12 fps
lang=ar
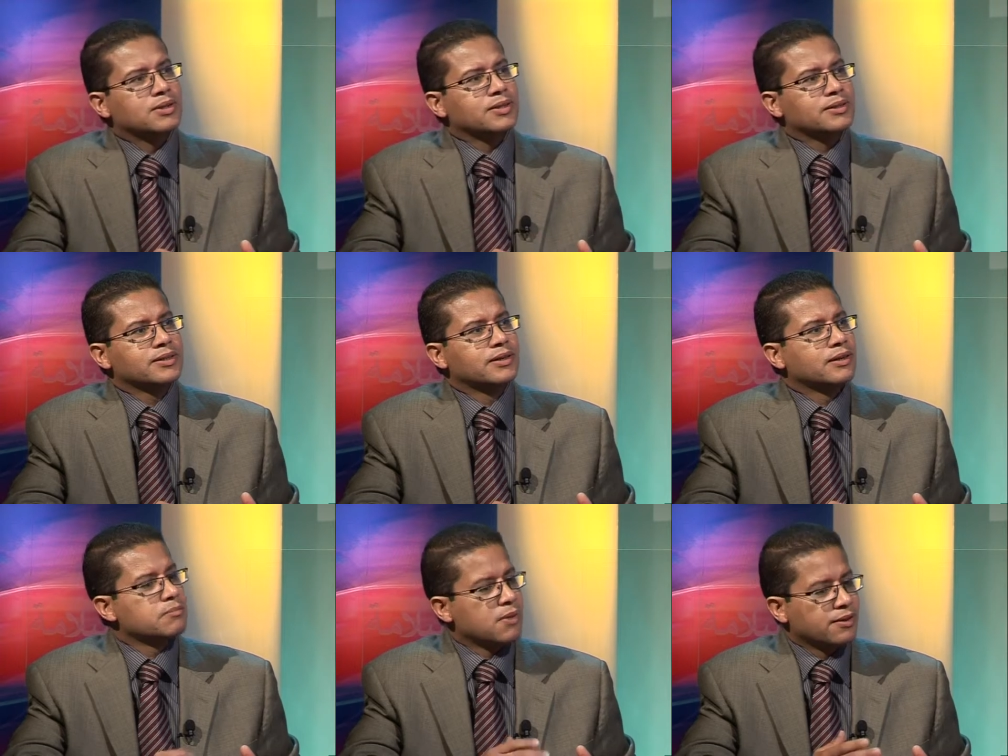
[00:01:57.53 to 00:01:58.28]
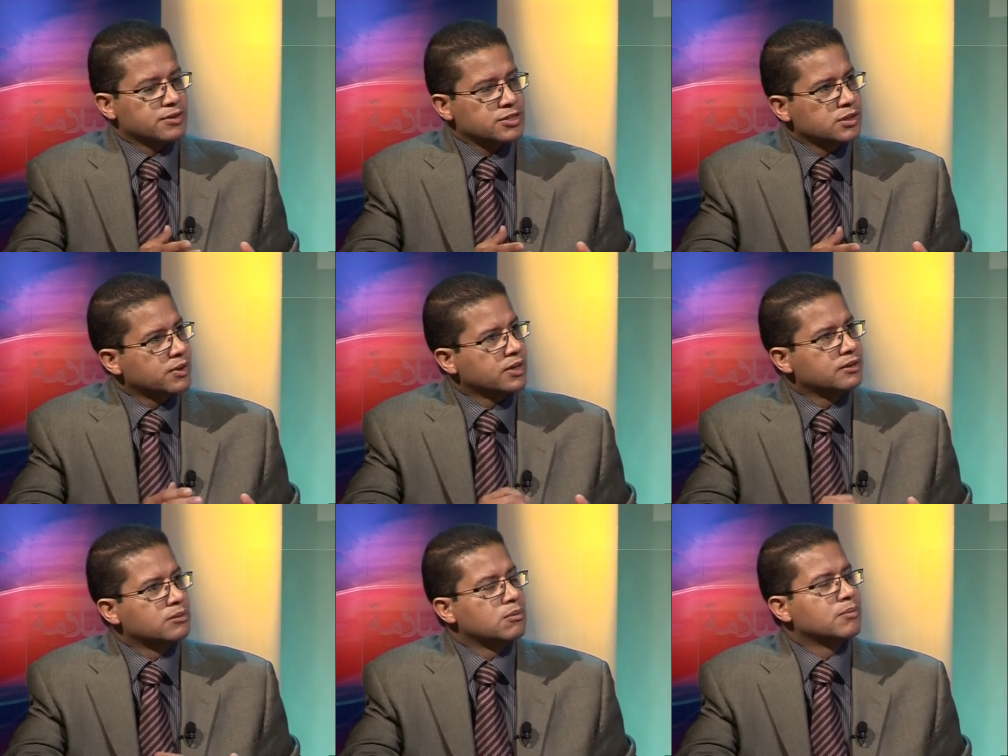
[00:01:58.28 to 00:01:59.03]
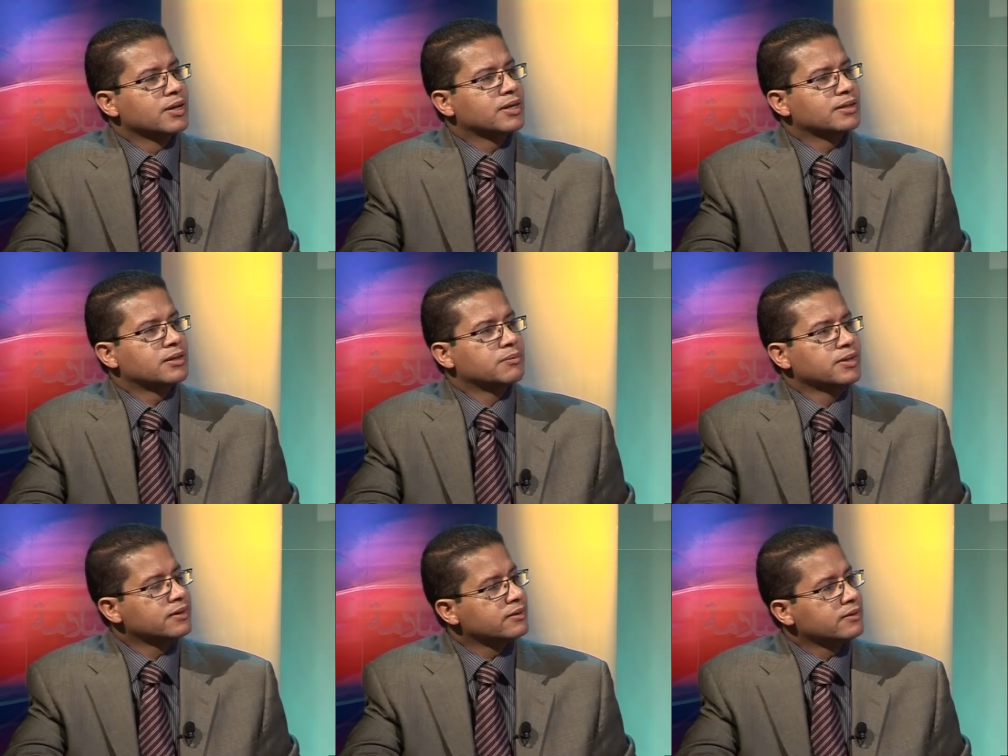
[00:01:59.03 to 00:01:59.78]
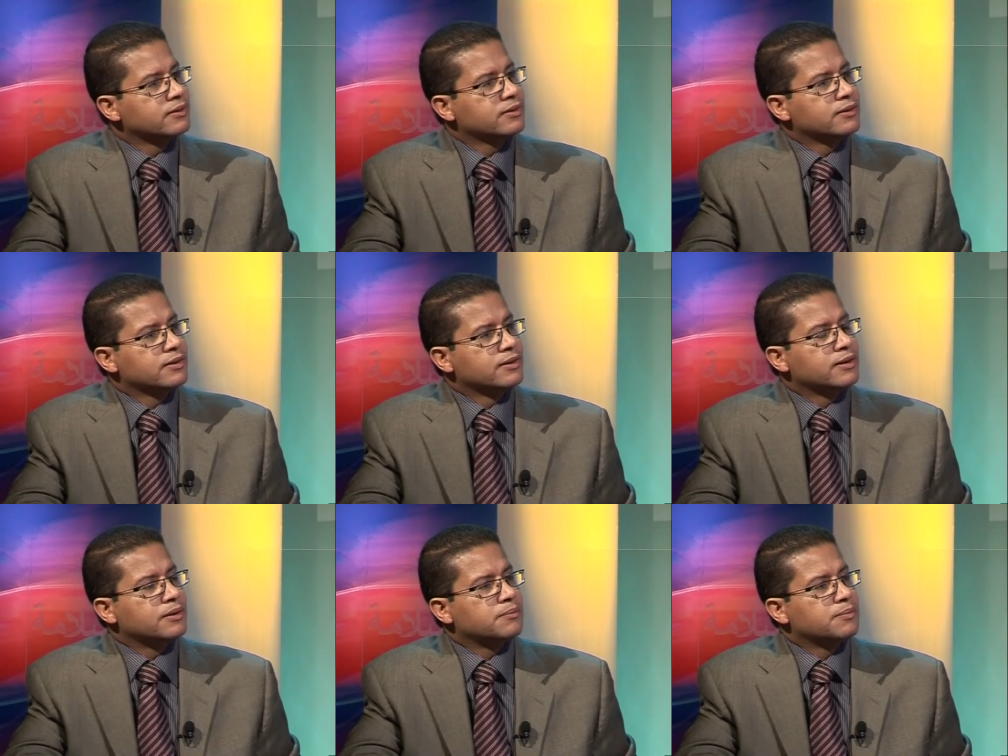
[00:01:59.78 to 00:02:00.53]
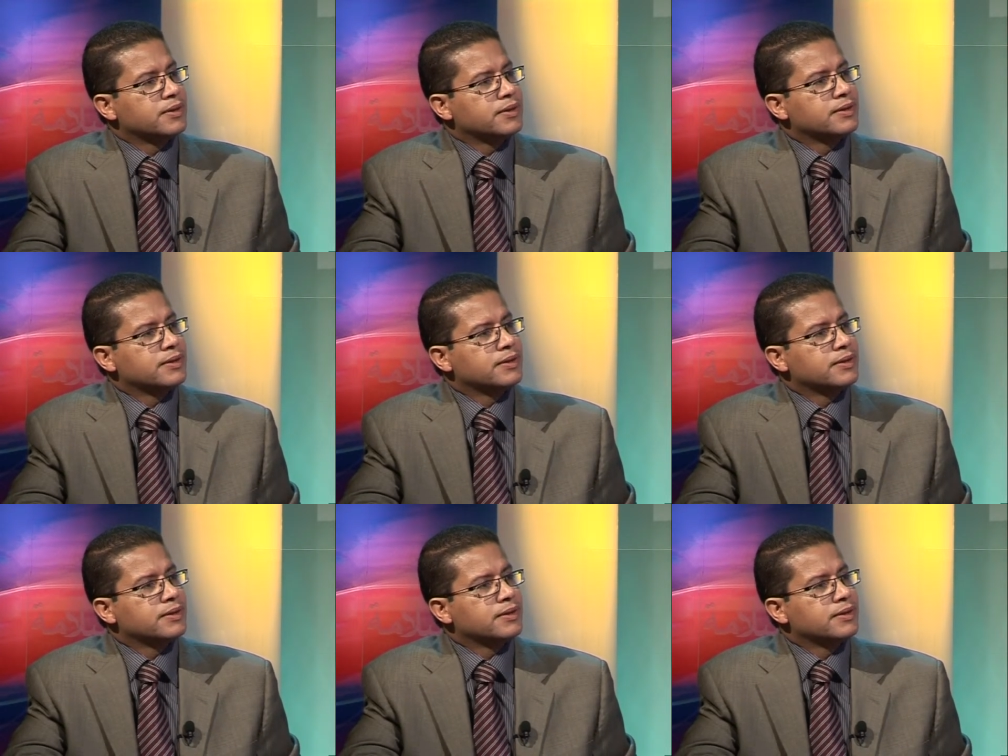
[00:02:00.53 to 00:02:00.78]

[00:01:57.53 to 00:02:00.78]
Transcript: تعطينا بعض الشواهد ربما الكتابيه تعرف نعم. قبل